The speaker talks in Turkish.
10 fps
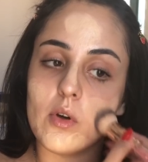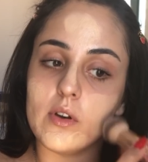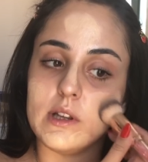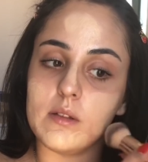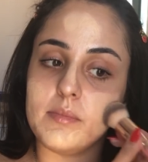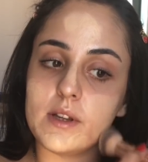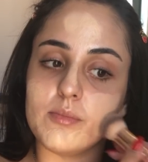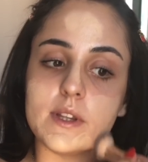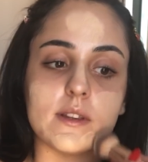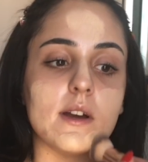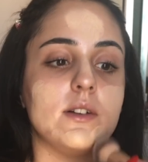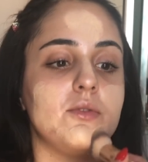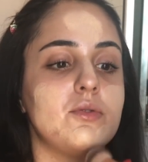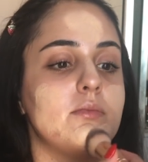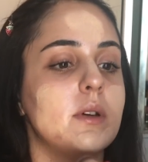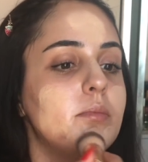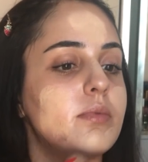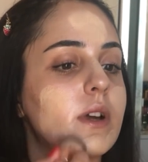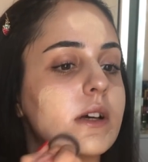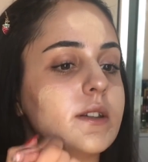Böyle bir miktar
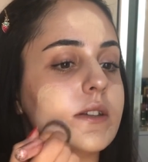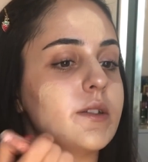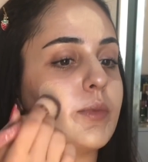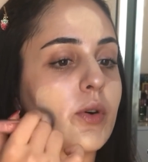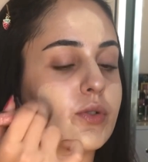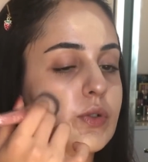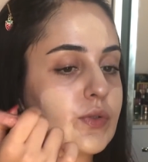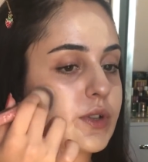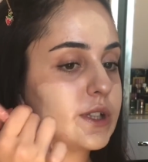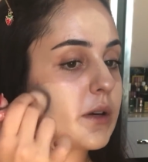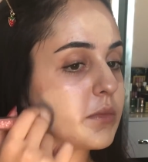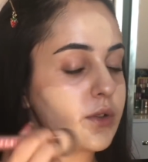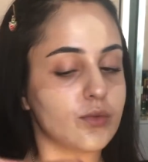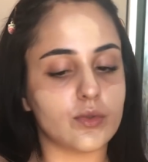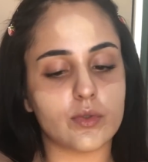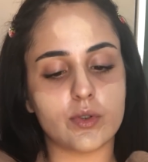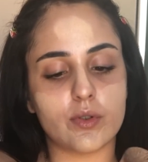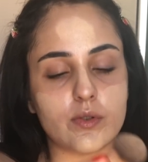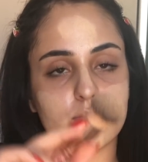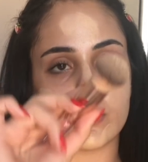yüzüme bıraktım. Onu fırçamla
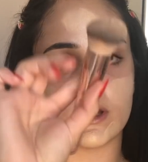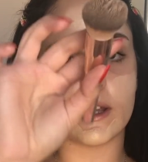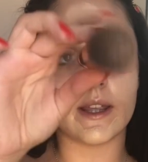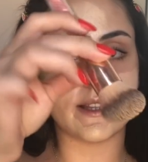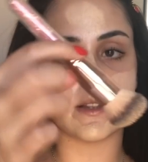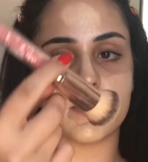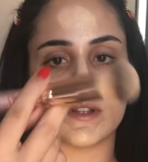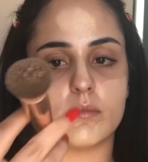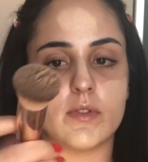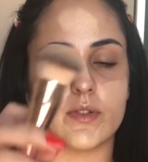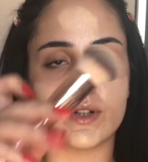uyguluyorum. Bu da Eclipse'in bir